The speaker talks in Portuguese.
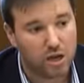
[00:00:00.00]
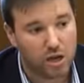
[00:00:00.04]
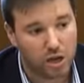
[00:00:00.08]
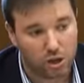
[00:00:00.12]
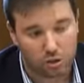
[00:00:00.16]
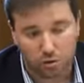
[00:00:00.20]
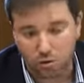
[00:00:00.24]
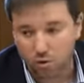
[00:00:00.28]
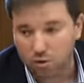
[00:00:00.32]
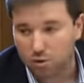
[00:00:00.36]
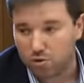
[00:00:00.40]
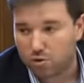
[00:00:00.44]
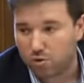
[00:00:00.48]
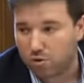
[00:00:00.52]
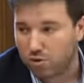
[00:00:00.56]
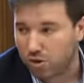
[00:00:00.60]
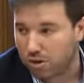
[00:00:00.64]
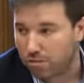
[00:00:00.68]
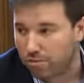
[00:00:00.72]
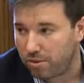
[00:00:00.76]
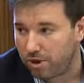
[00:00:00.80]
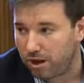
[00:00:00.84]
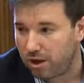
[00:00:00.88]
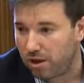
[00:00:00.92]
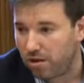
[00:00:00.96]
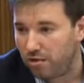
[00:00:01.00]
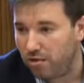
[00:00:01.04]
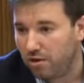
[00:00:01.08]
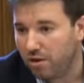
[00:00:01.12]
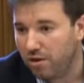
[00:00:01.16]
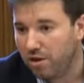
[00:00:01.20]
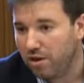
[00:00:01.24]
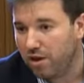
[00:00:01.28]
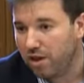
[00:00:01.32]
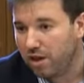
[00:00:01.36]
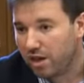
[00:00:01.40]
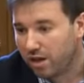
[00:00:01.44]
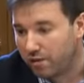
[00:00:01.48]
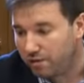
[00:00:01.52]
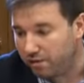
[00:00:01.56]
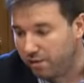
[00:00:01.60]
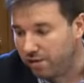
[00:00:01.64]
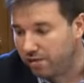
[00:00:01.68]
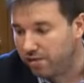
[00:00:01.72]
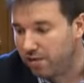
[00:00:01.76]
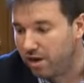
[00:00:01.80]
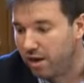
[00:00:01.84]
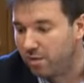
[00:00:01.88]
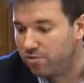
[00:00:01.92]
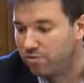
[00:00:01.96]
E todo o trabalho que
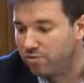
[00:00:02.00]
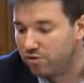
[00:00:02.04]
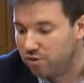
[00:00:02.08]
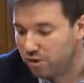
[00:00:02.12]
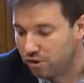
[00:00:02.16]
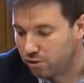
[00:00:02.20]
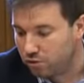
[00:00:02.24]
fizermos